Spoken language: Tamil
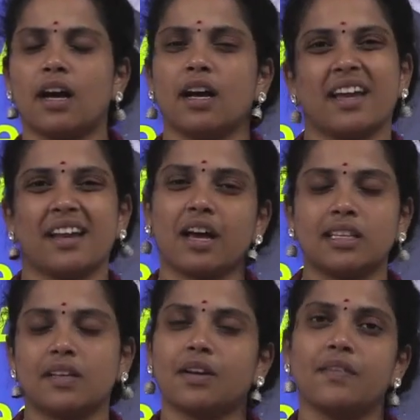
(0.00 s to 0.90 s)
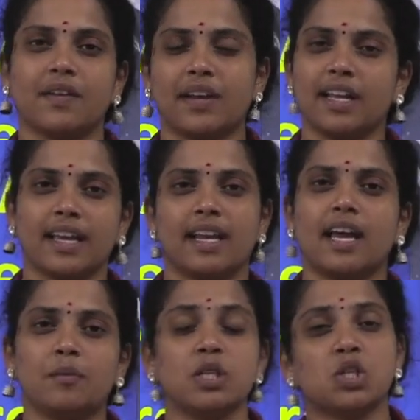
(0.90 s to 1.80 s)
எனக்கு அதை தவிர வேறு வேலையே
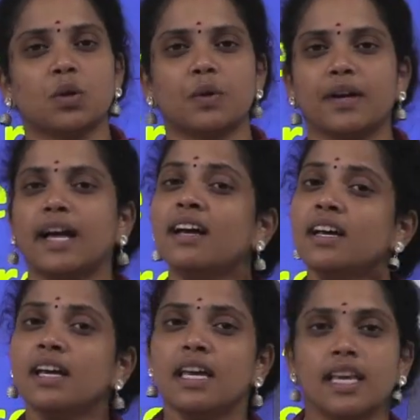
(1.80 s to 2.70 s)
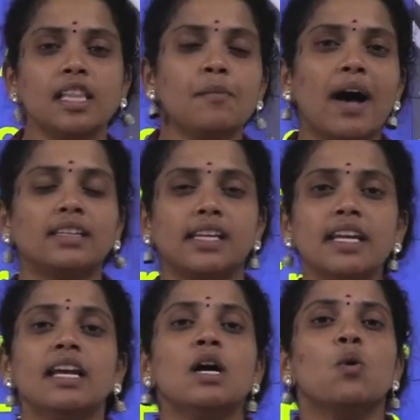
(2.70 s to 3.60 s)
இல்லை அப்படின்னு சொல்கிறவங்க இந்த மாதிரி
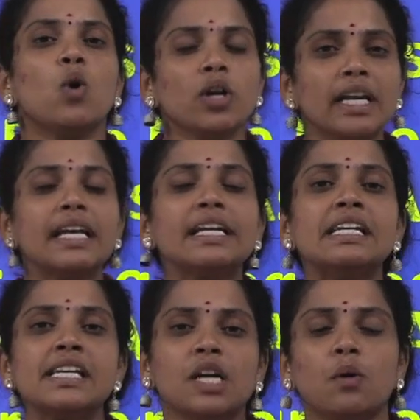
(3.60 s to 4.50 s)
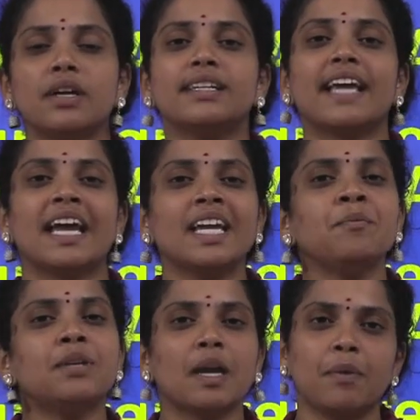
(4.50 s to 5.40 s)
உங்களுக்கு நீங்கள் ஒரு
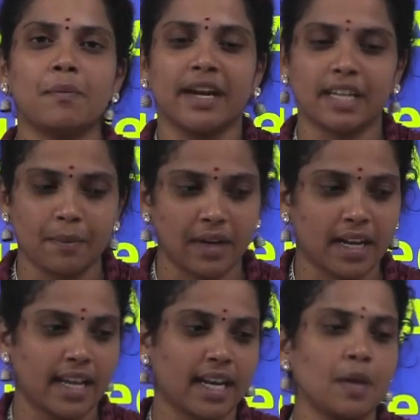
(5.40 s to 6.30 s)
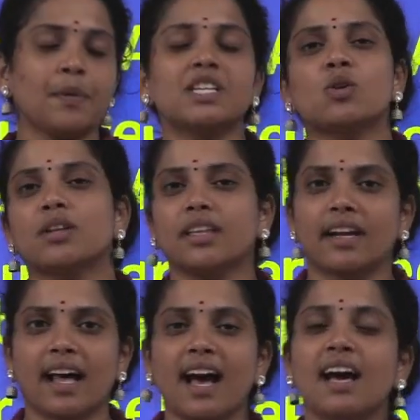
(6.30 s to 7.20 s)
டைம் டேபிள் மெயின்டைன் பண்ணுங்கள் நிறைய பேர் சொல்கிறது
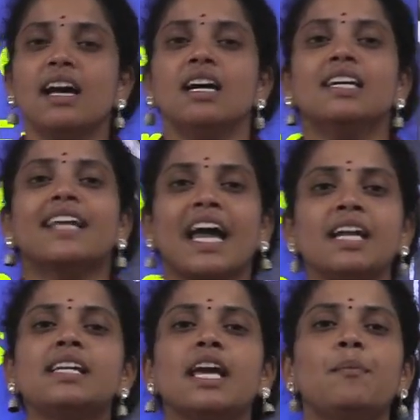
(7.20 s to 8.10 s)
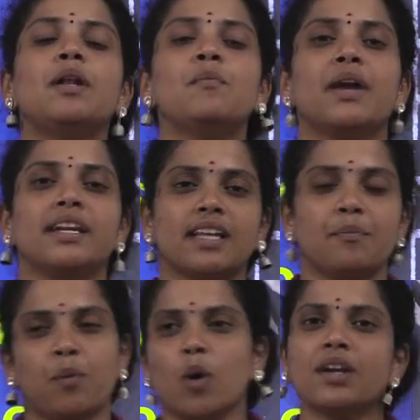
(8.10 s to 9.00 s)
என்னென்னா டைம் டேபிள்
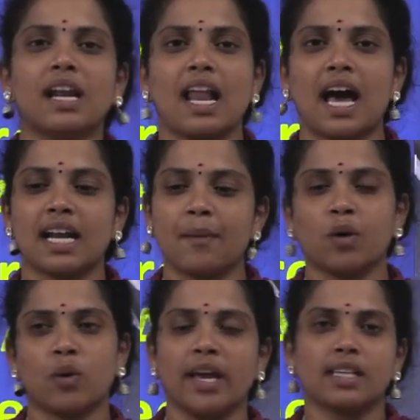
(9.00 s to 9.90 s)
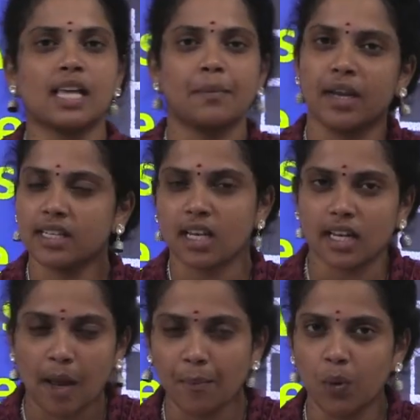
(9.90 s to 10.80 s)
மெயின்டைன் போட்டுடலாம் நம்ம கூட
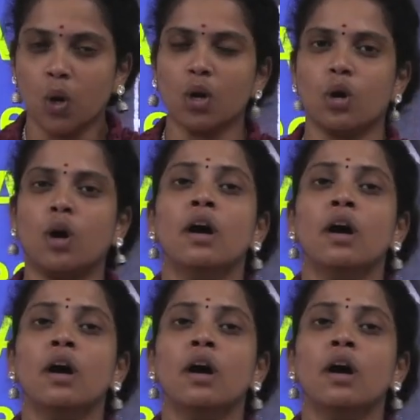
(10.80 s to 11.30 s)
எக்ஸாமினேஷன்லாம் போடுறோம்